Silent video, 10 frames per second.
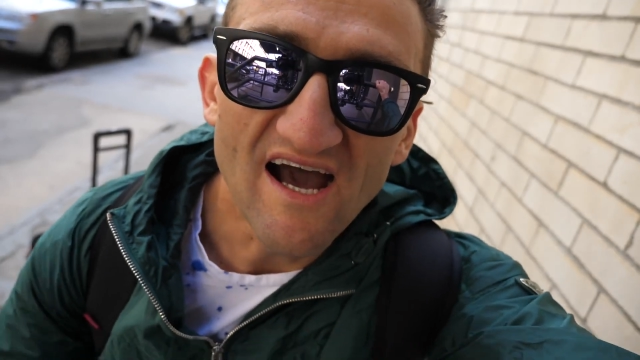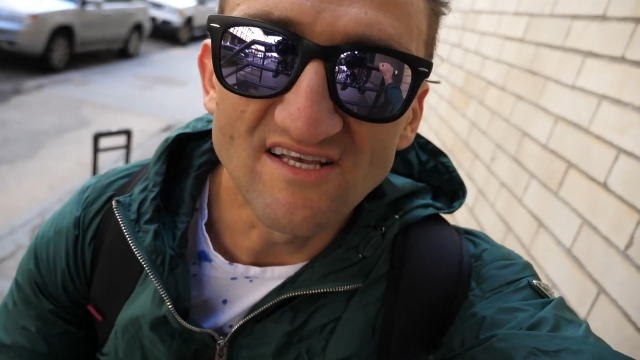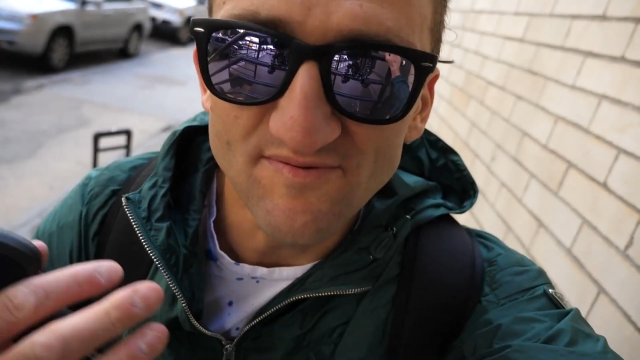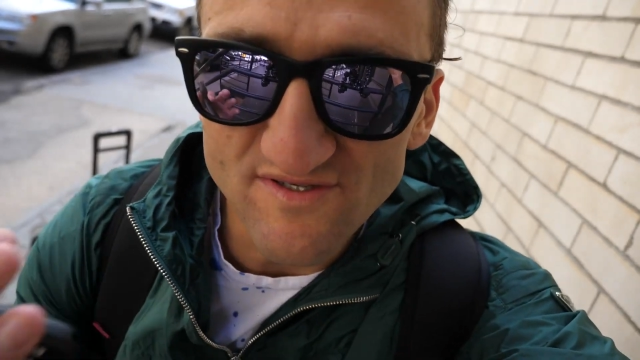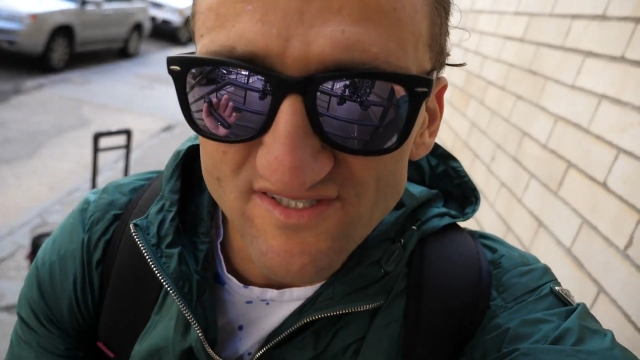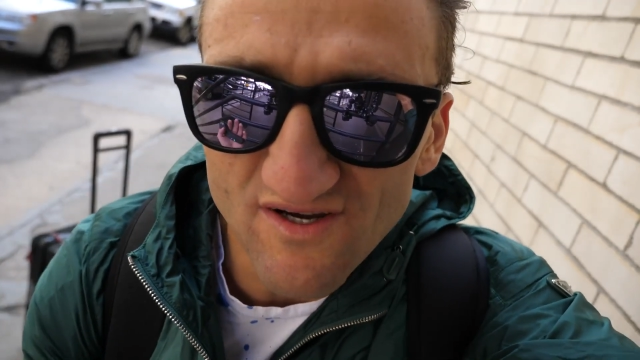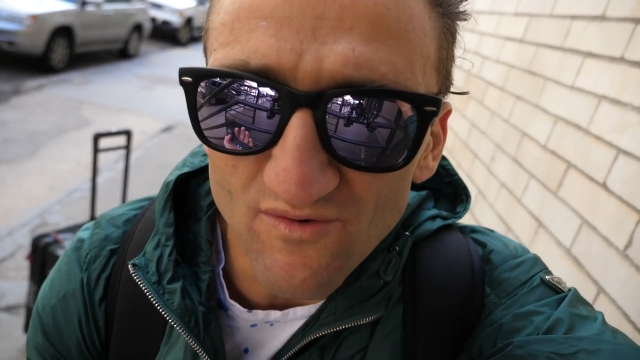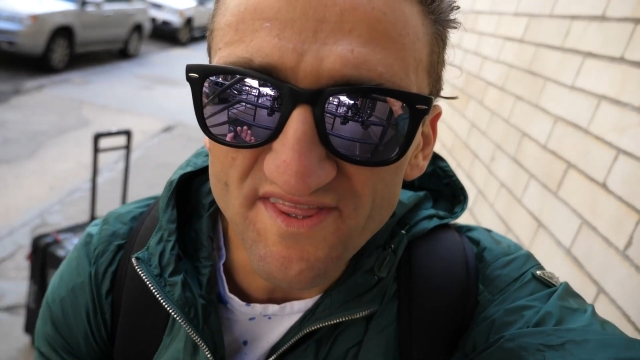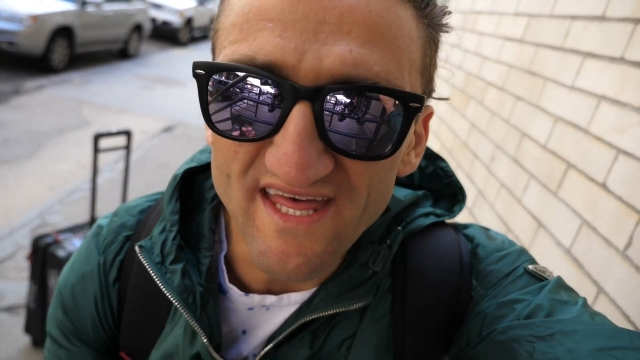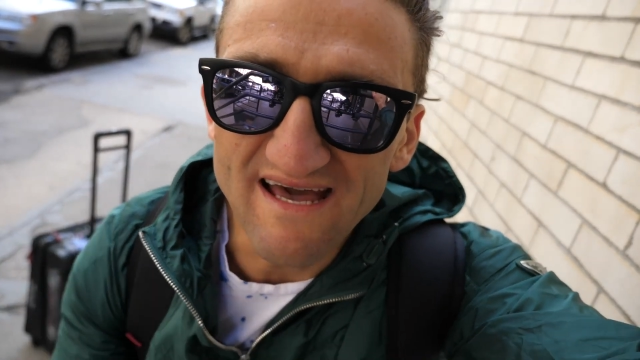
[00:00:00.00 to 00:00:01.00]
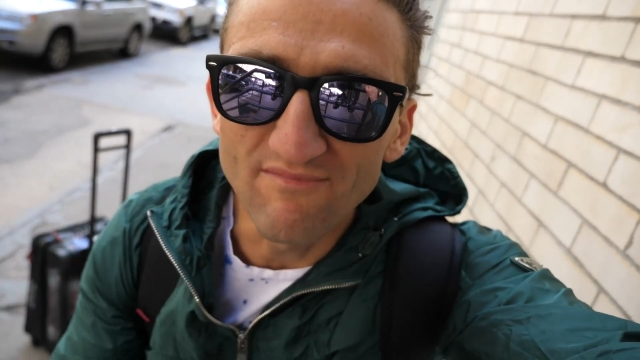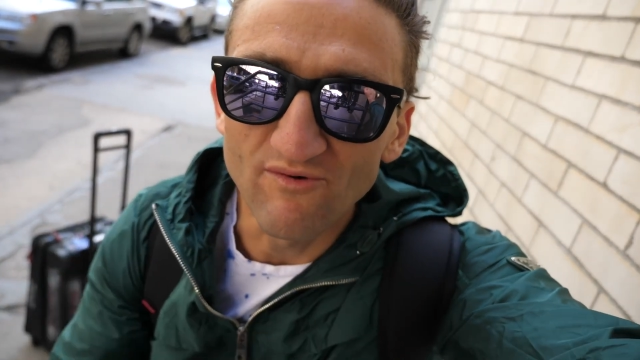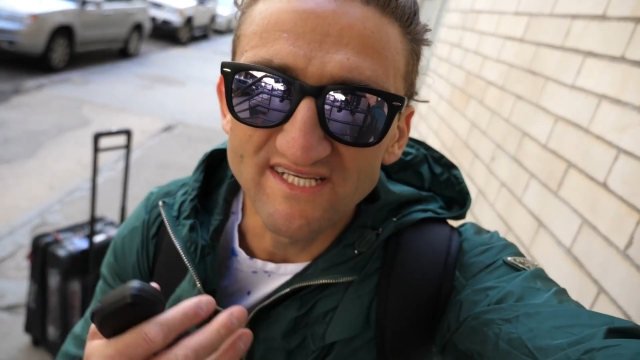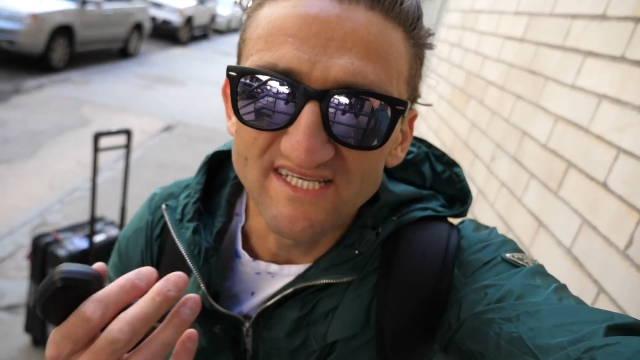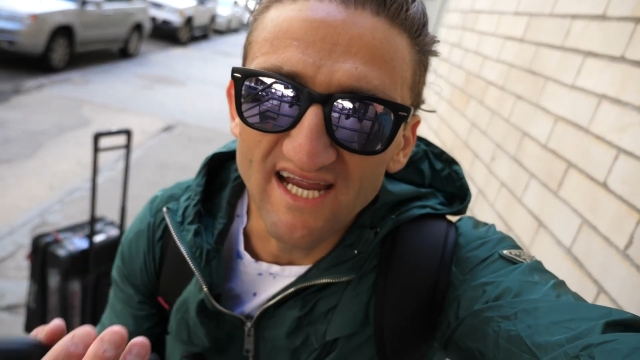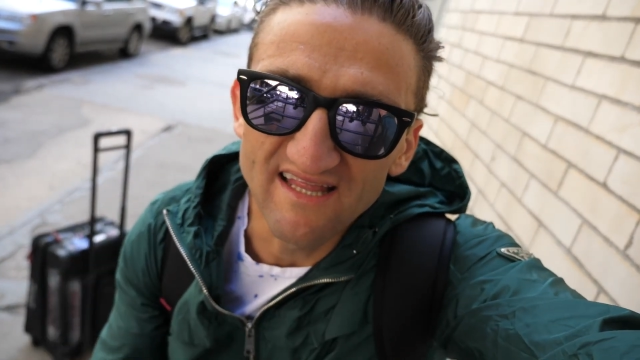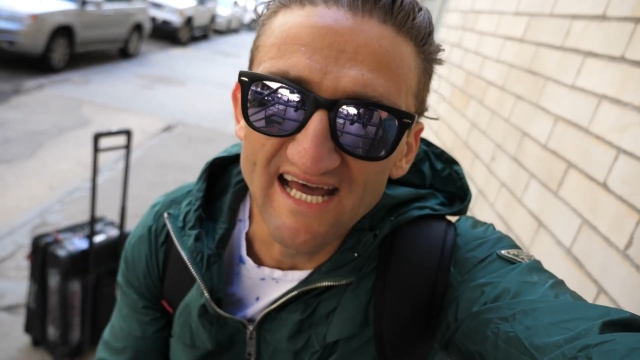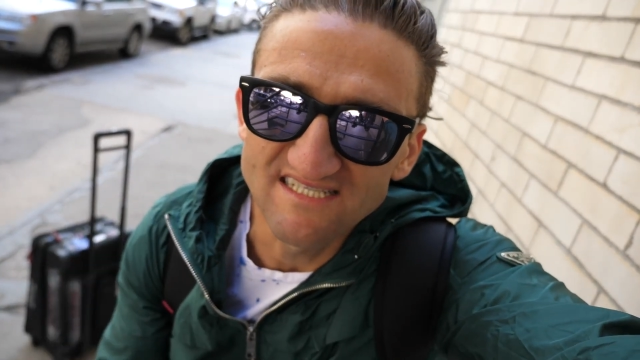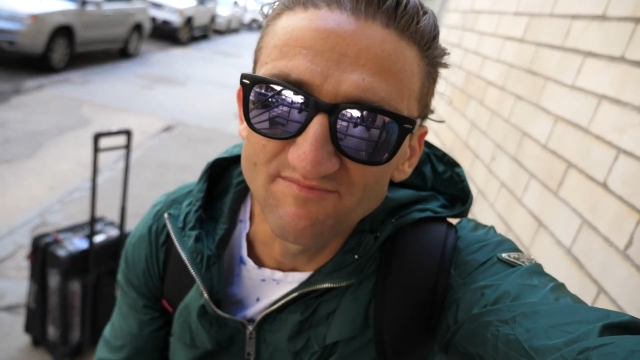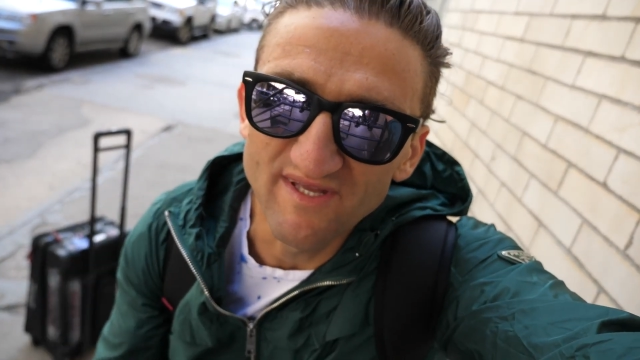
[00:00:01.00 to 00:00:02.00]
Я должен был ехать с ними, но в
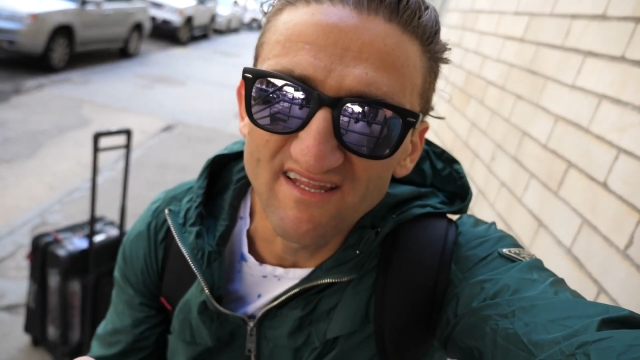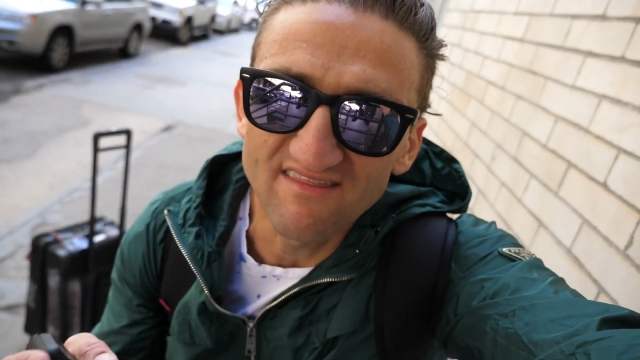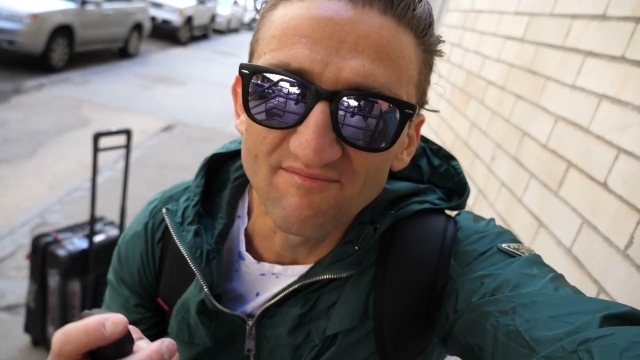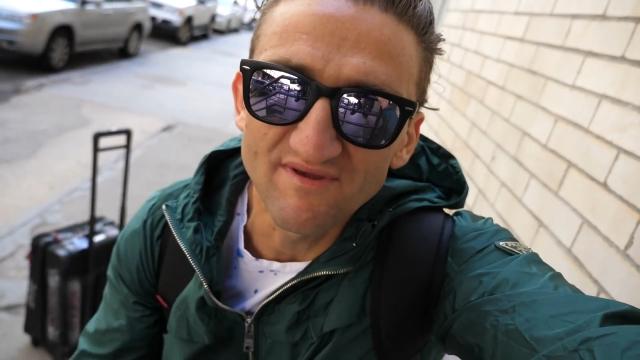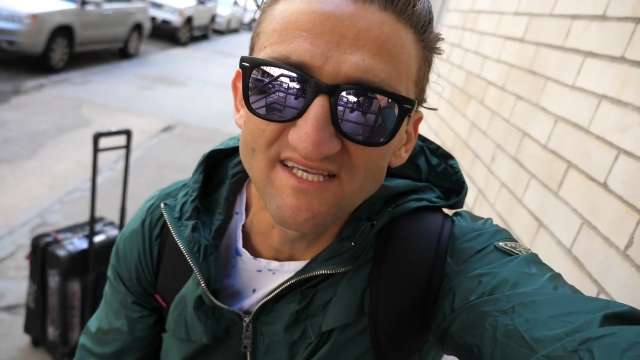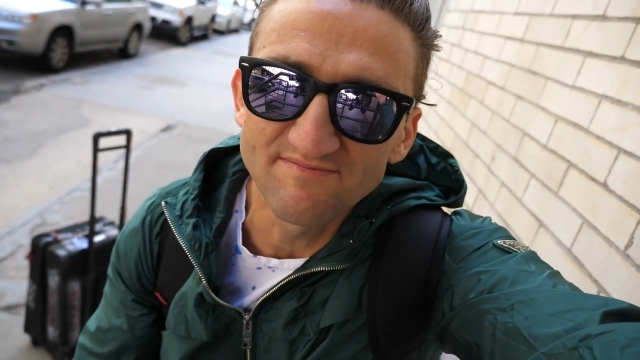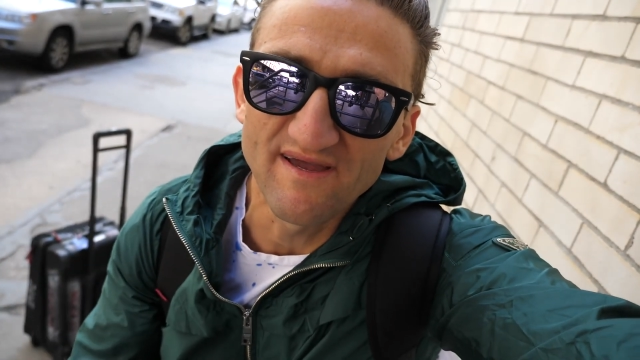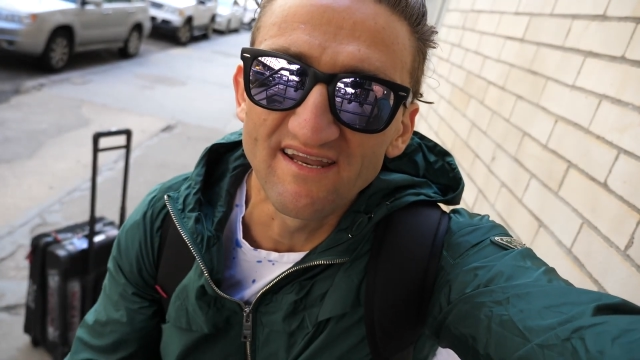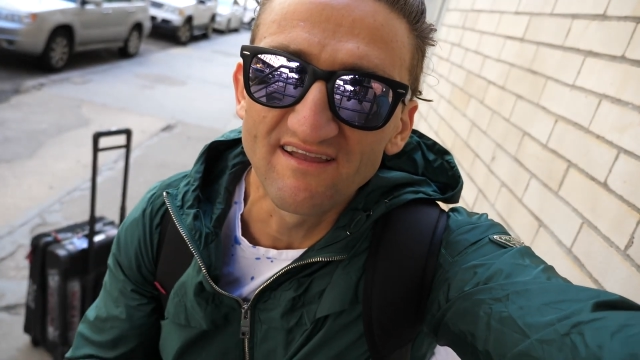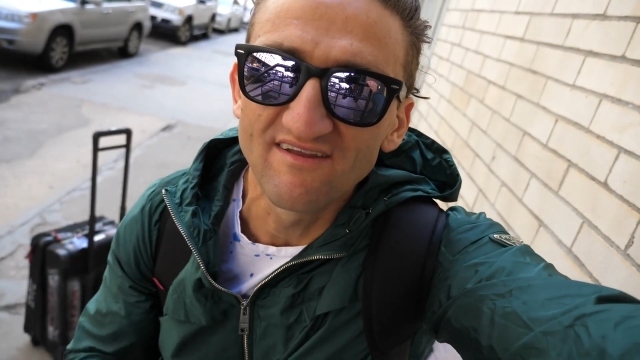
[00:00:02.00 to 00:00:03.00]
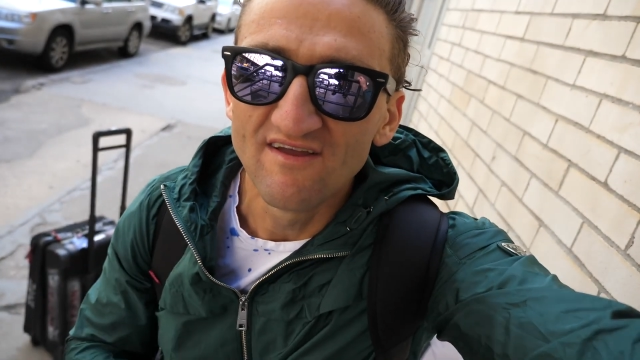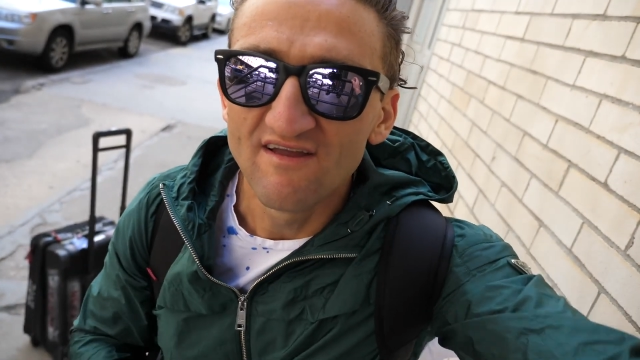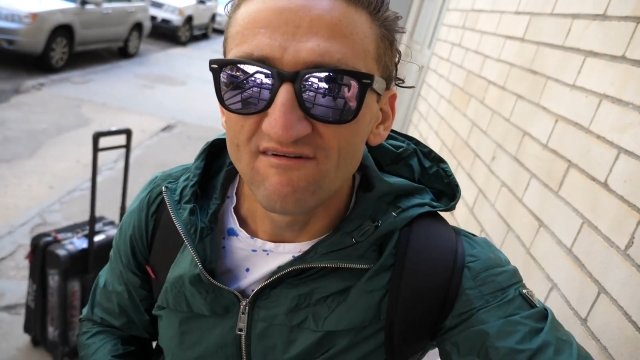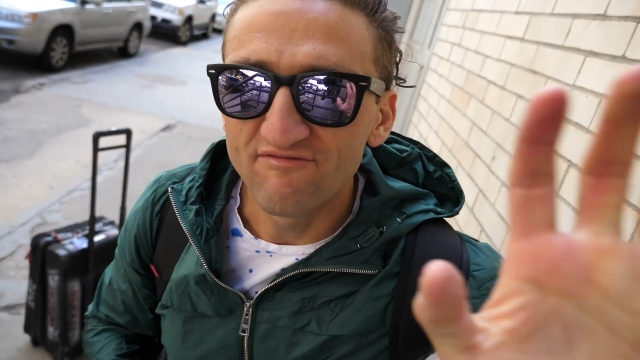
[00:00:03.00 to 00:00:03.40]
последний момент мы решили, что для меня